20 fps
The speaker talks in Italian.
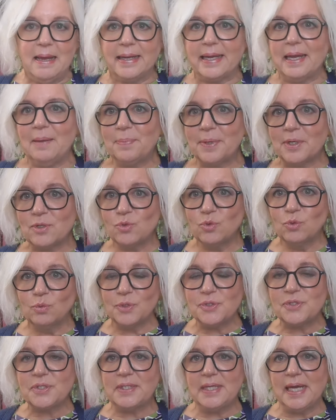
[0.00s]
che
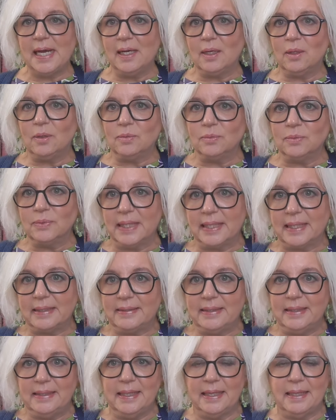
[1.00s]
presumo sia una
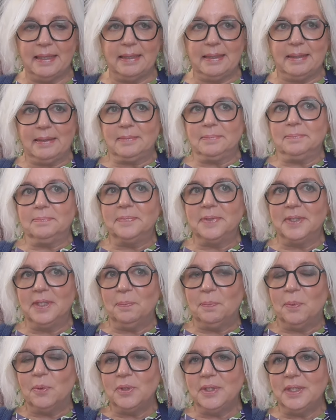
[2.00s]
catena
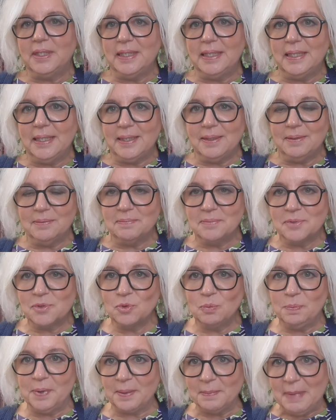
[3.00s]
tipo di
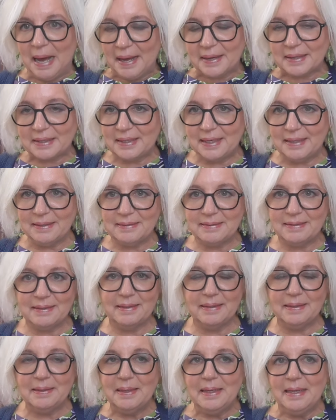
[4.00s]

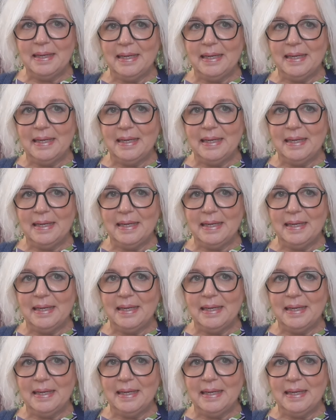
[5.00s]
supermarket,